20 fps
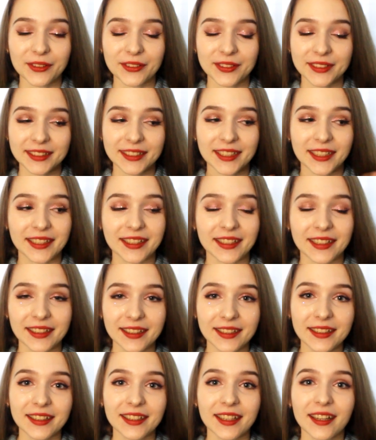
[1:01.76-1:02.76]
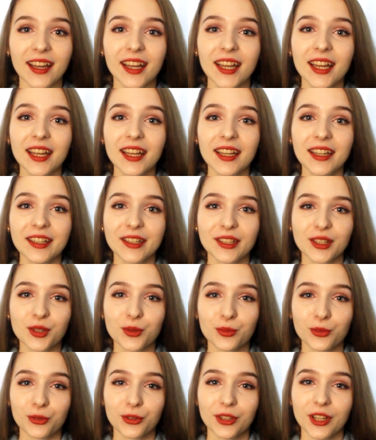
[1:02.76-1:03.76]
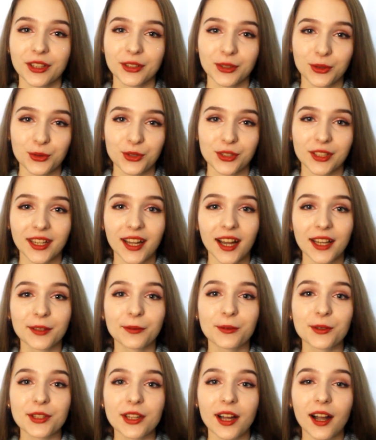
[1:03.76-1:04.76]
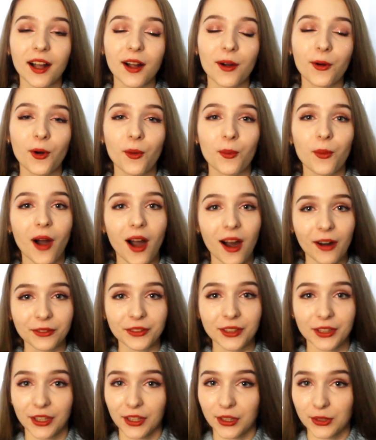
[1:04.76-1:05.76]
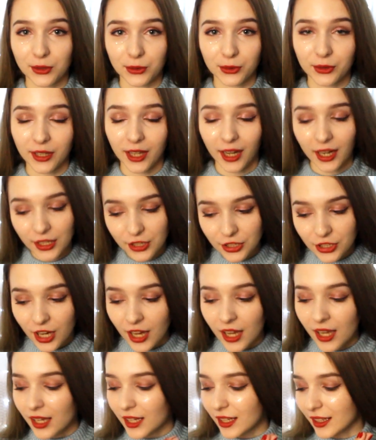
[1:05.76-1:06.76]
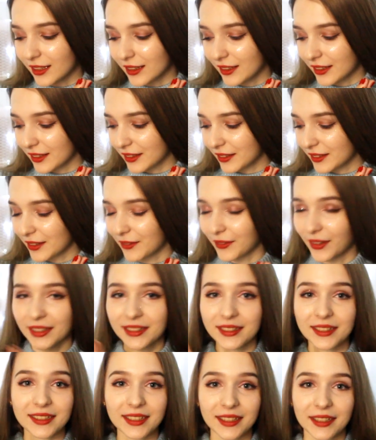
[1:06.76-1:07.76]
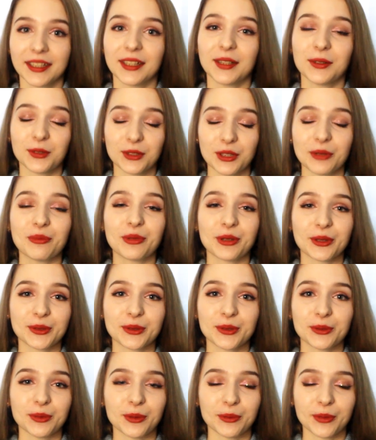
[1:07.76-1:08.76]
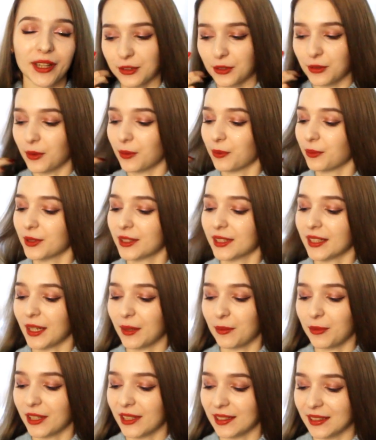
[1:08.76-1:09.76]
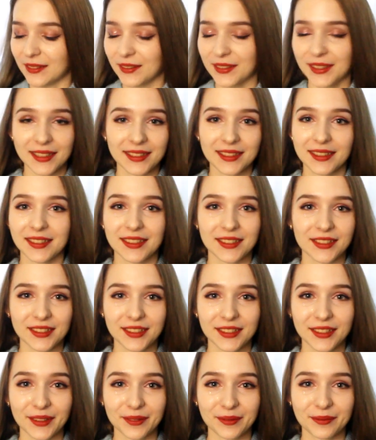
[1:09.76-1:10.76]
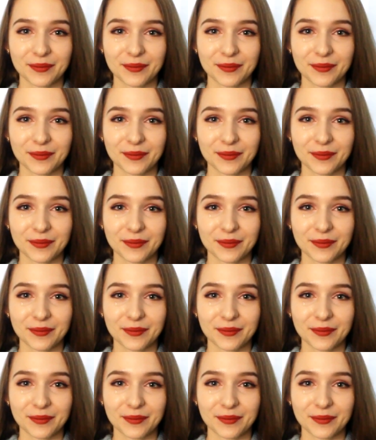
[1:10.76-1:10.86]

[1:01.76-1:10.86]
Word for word: их все книги. Я думаю, некоторые уже догадываются, о каком авторе идет речь, и давайте скорее уже приступим. Я хочу вам поскорее показать все эти книжечки